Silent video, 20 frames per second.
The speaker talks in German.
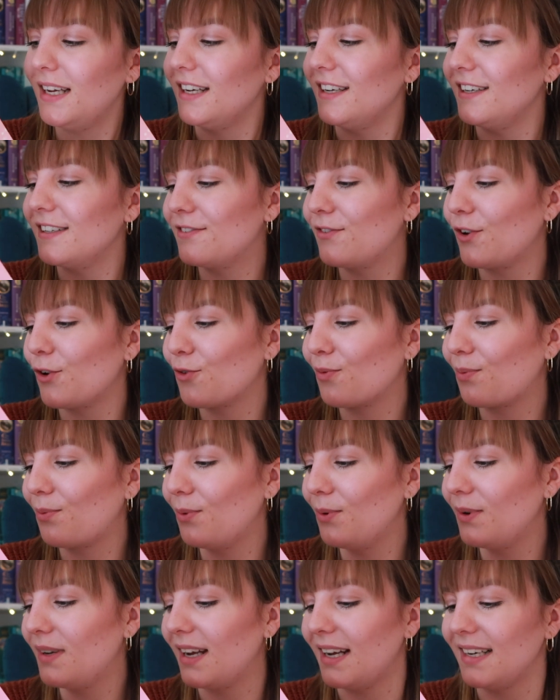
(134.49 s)
es
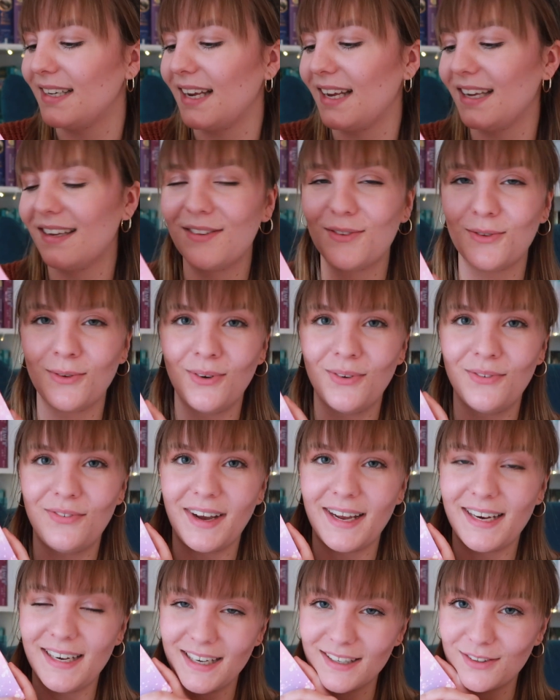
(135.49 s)
versprüht halt echt so
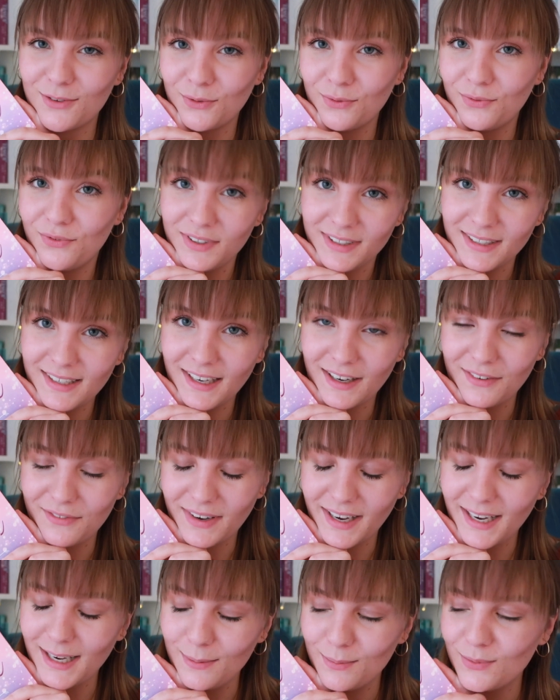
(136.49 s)
Weihnachts- und
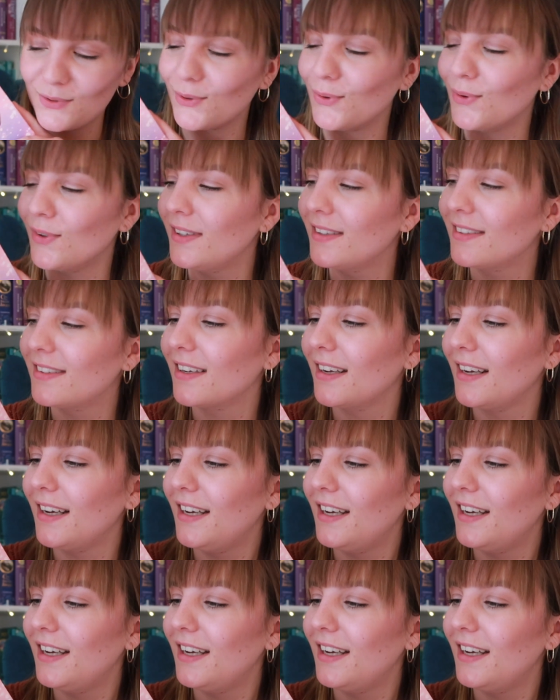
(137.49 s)
Winter-Vibes und